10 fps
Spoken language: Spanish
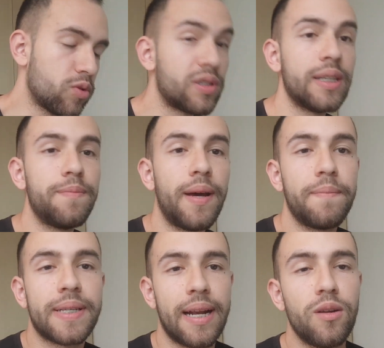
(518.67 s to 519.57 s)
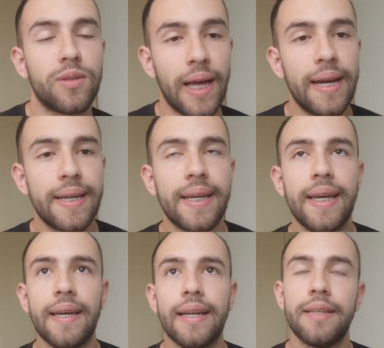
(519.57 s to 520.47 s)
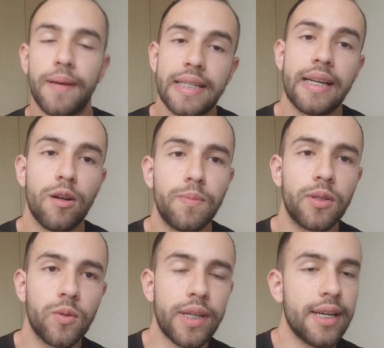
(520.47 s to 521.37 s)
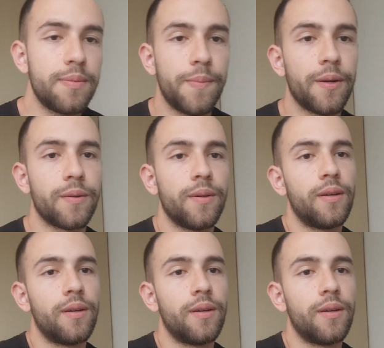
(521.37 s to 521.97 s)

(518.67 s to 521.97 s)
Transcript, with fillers: ustedes van a empezar a notar que les van a salir oportunidades, pero